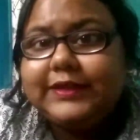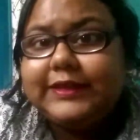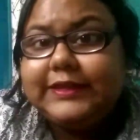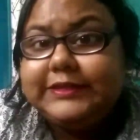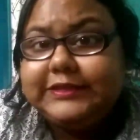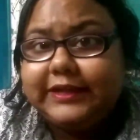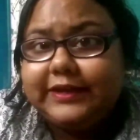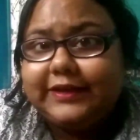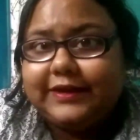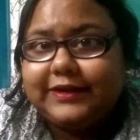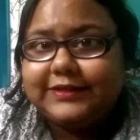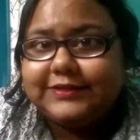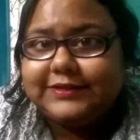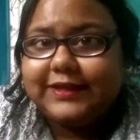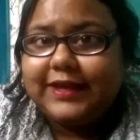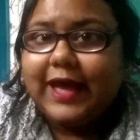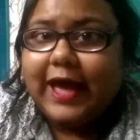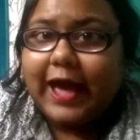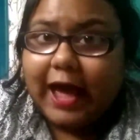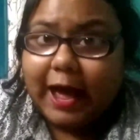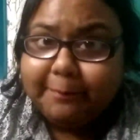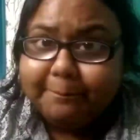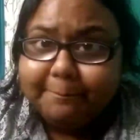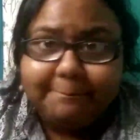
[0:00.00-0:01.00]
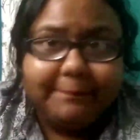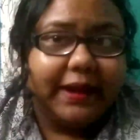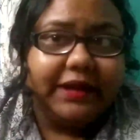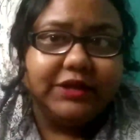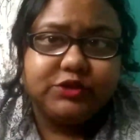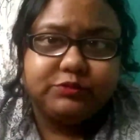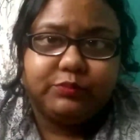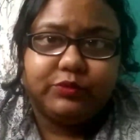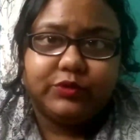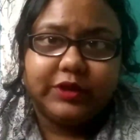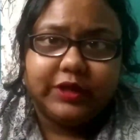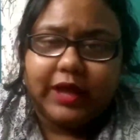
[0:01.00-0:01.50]
কি শেখার আছে হাফ
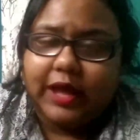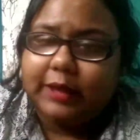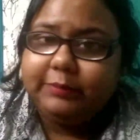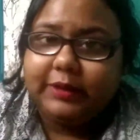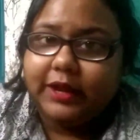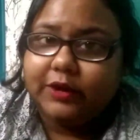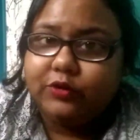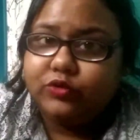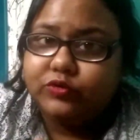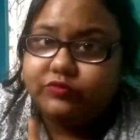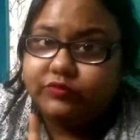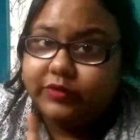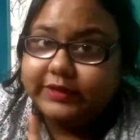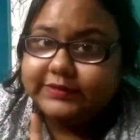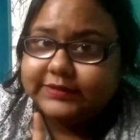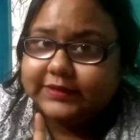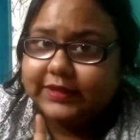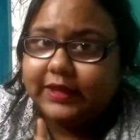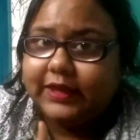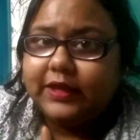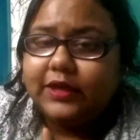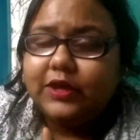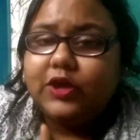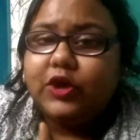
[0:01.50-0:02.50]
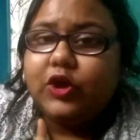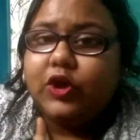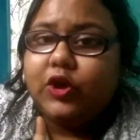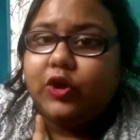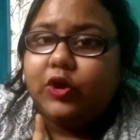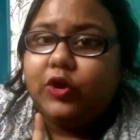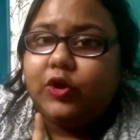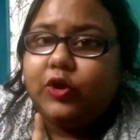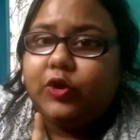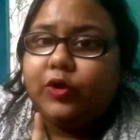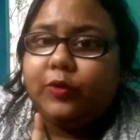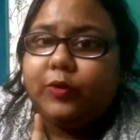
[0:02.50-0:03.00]
প্যান্ট পরে আমি কারোর ড্রেসকে
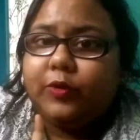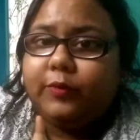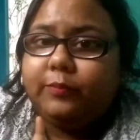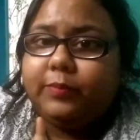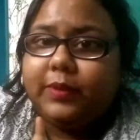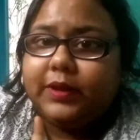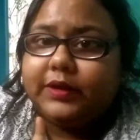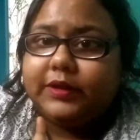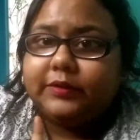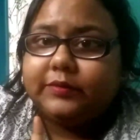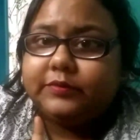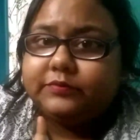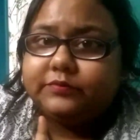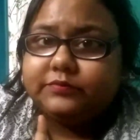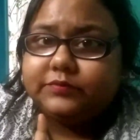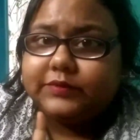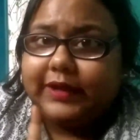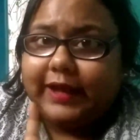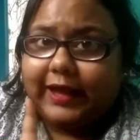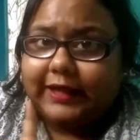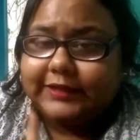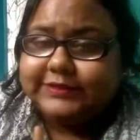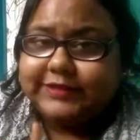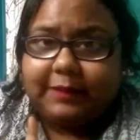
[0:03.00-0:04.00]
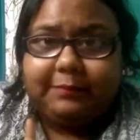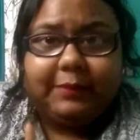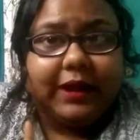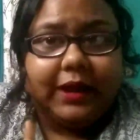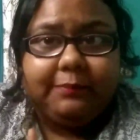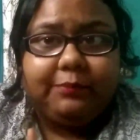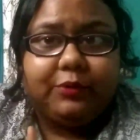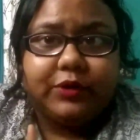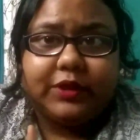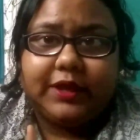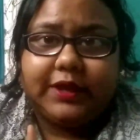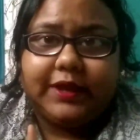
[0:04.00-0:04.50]
মানে জামা
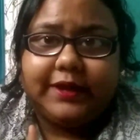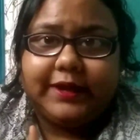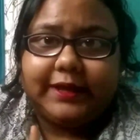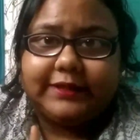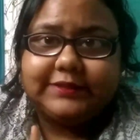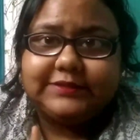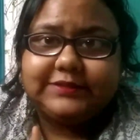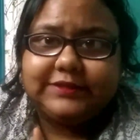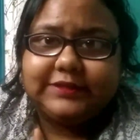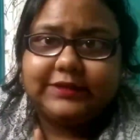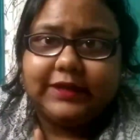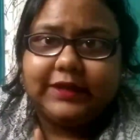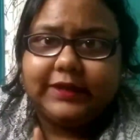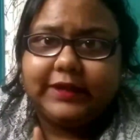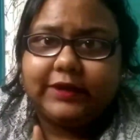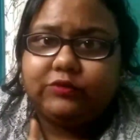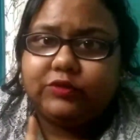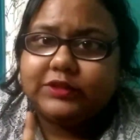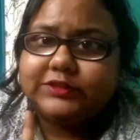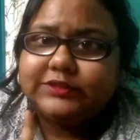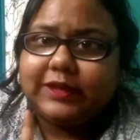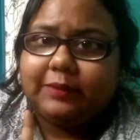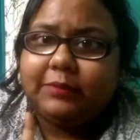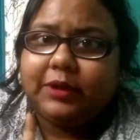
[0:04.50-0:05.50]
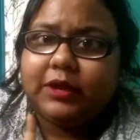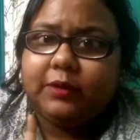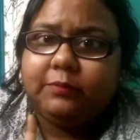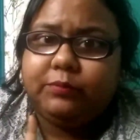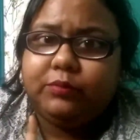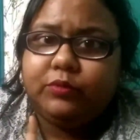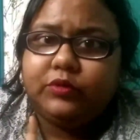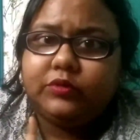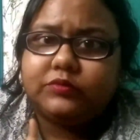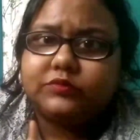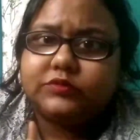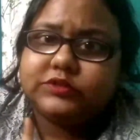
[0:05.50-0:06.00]
কাপড়কে এখানে আনছি না কেননা জামা
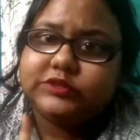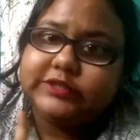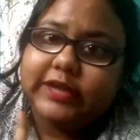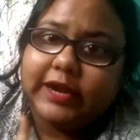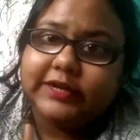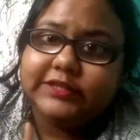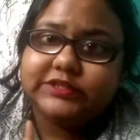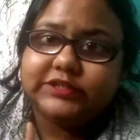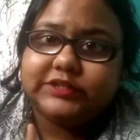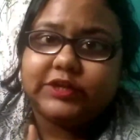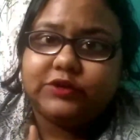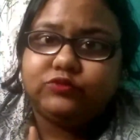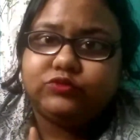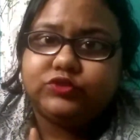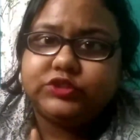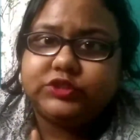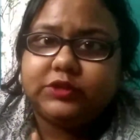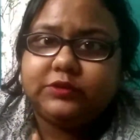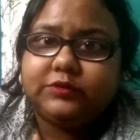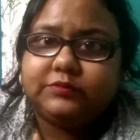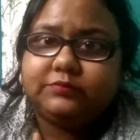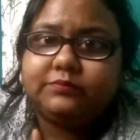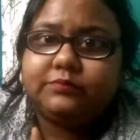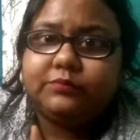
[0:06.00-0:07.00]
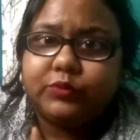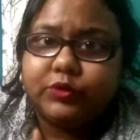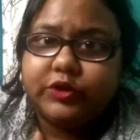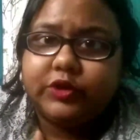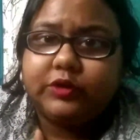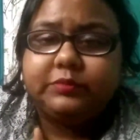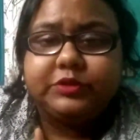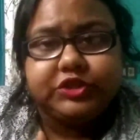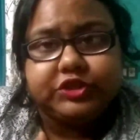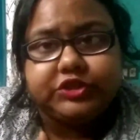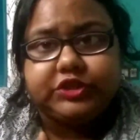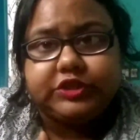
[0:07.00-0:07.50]
কাপড় যার যেটা রুচিতে মনে
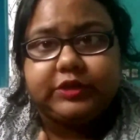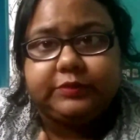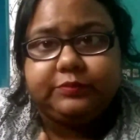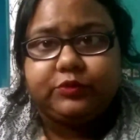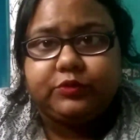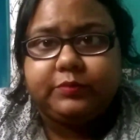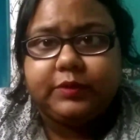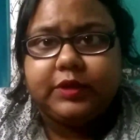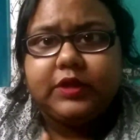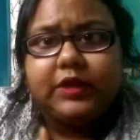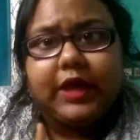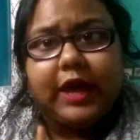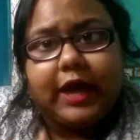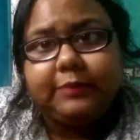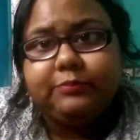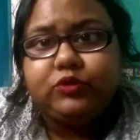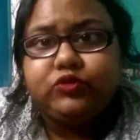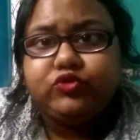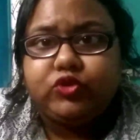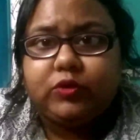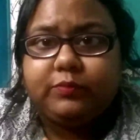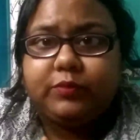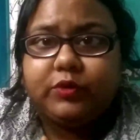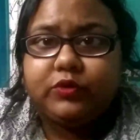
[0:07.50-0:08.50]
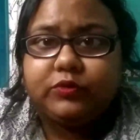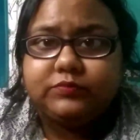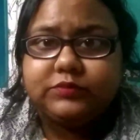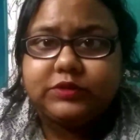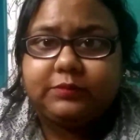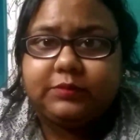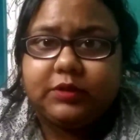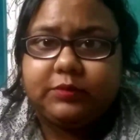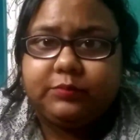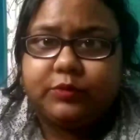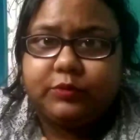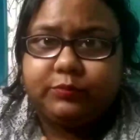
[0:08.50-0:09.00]
হবে সে সেটা পরবে আমিও সব রকম
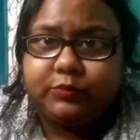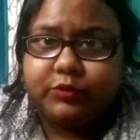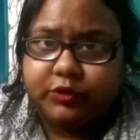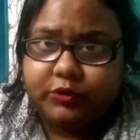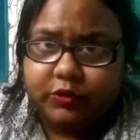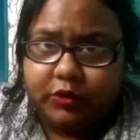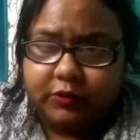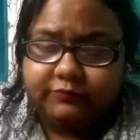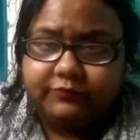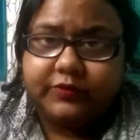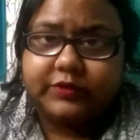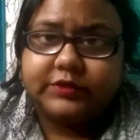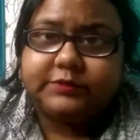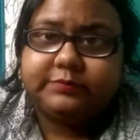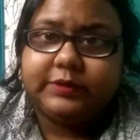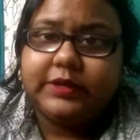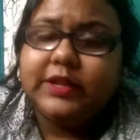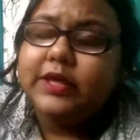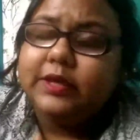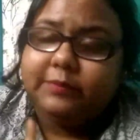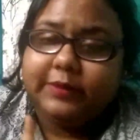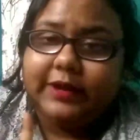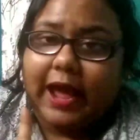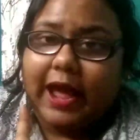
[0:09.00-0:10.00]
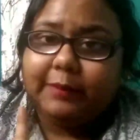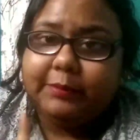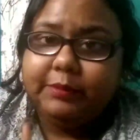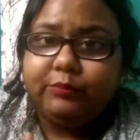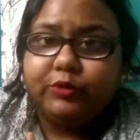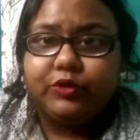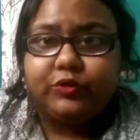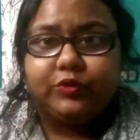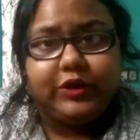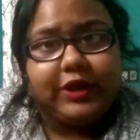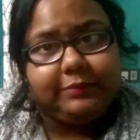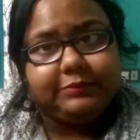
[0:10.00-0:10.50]
জামা কাপড় পরে কমফোর্টেবল মানে আমি
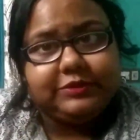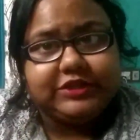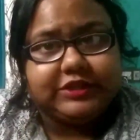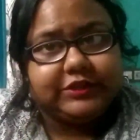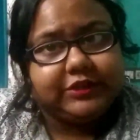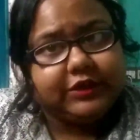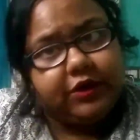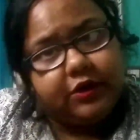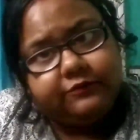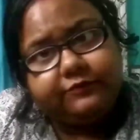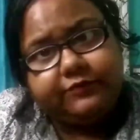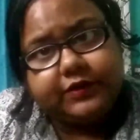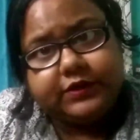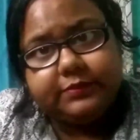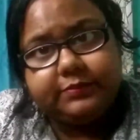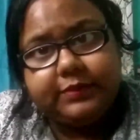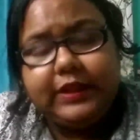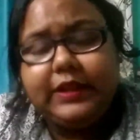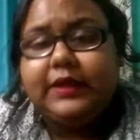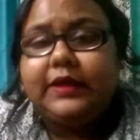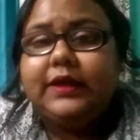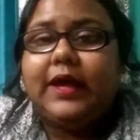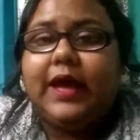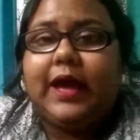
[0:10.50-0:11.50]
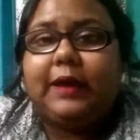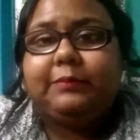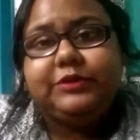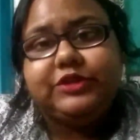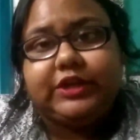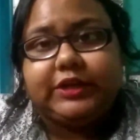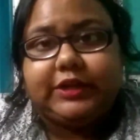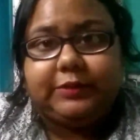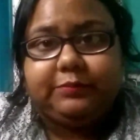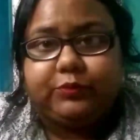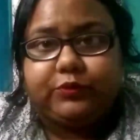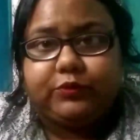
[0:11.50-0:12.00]
মনে করি আমি যেটাতে কমফোর্টেবল আমি
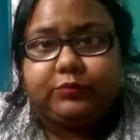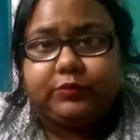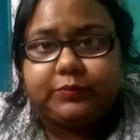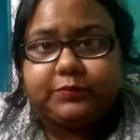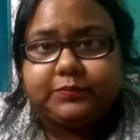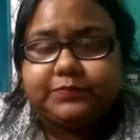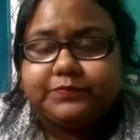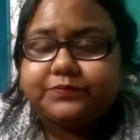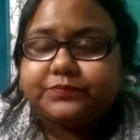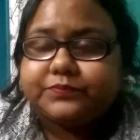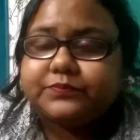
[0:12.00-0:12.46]
সেটাই পরবো